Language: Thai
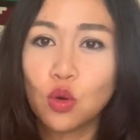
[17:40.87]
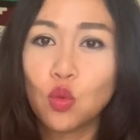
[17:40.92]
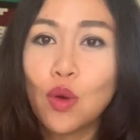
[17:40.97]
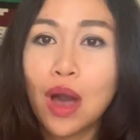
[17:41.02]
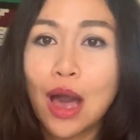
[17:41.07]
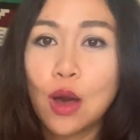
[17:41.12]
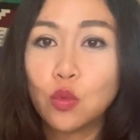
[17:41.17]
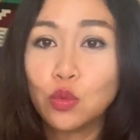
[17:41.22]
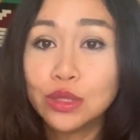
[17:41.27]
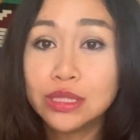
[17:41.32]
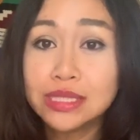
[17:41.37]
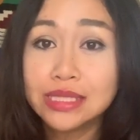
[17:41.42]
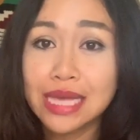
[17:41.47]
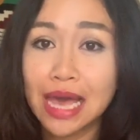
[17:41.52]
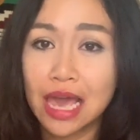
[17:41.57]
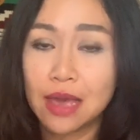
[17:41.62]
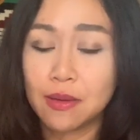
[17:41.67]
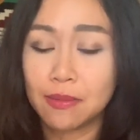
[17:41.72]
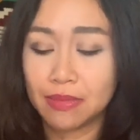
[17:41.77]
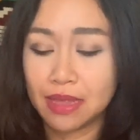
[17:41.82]
ว้าวุ่นใจ
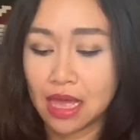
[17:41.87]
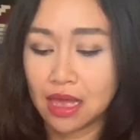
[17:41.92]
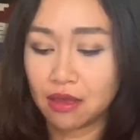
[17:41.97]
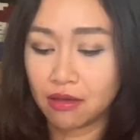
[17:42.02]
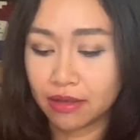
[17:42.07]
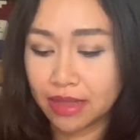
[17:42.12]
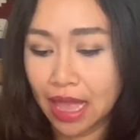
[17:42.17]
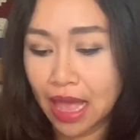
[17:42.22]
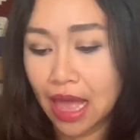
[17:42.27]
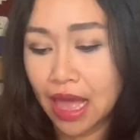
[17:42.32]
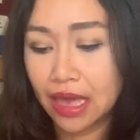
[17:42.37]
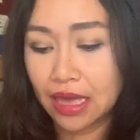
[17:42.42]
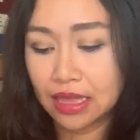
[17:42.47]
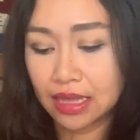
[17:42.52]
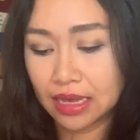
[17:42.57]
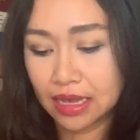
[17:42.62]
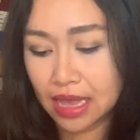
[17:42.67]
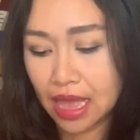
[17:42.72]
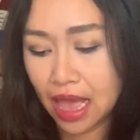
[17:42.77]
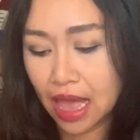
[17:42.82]
แบบนี้ก็ได้
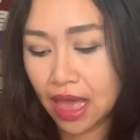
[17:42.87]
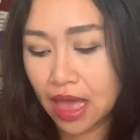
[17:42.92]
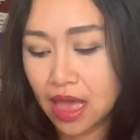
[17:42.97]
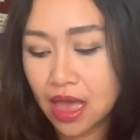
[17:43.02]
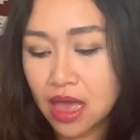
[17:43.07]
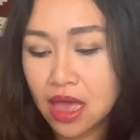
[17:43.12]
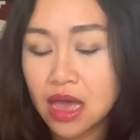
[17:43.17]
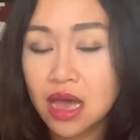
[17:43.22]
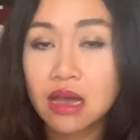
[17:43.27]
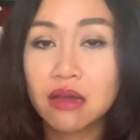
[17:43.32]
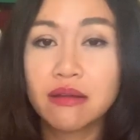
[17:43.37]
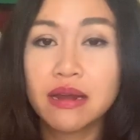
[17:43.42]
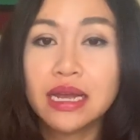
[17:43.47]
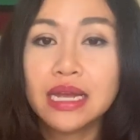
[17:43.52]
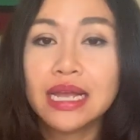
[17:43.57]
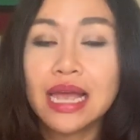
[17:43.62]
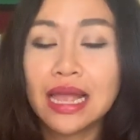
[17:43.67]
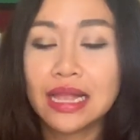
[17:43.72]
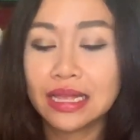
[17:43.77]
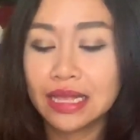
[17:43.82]
นะคะเรื่อง
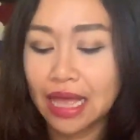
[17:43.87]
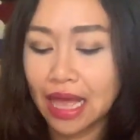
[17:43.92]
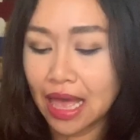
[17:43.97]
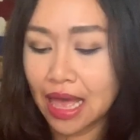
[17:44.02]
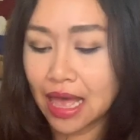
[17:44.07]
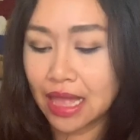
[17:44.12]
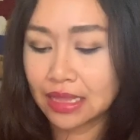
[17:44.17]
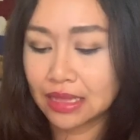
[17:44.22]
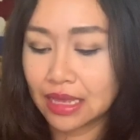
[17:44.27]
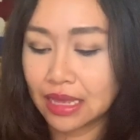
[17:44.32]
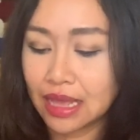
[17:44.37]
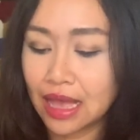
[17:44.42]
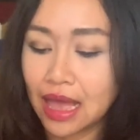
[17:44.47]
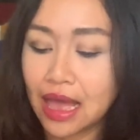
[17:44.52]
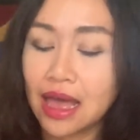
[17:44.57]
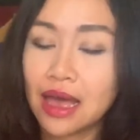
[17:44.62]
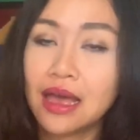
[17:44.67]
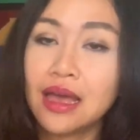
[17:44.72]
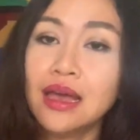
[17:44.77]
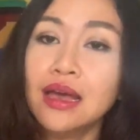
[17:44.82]
การงานนะคะ